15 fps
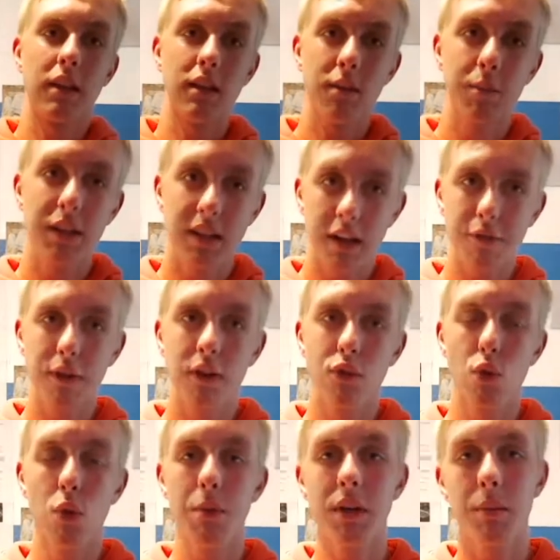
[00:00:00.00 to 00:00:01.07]
mit der
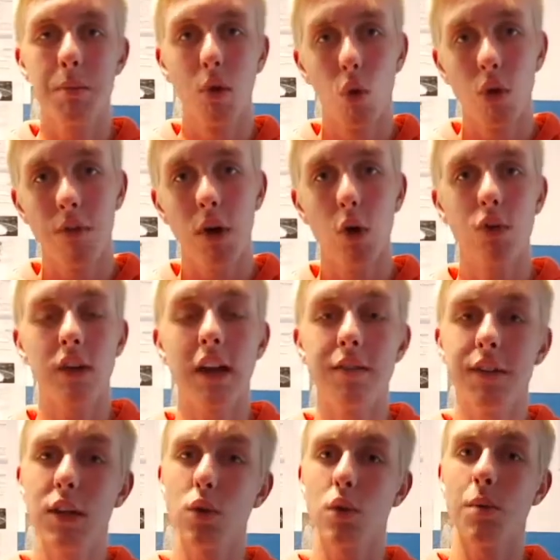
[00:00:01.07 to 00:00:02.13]
Frisur, mit dem Pullover und ein
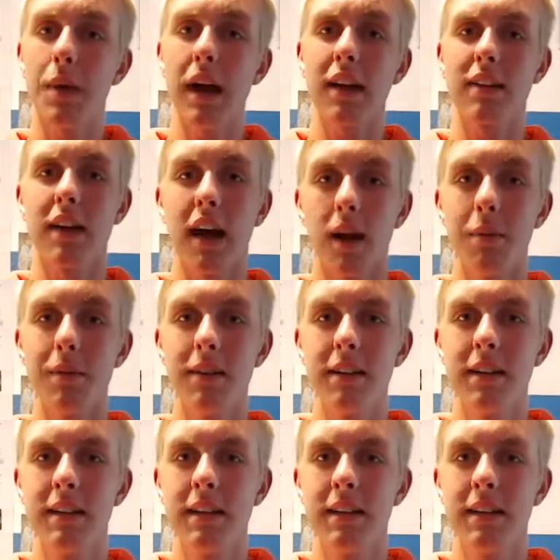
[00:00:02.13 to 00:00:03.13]
Video gemacht habe,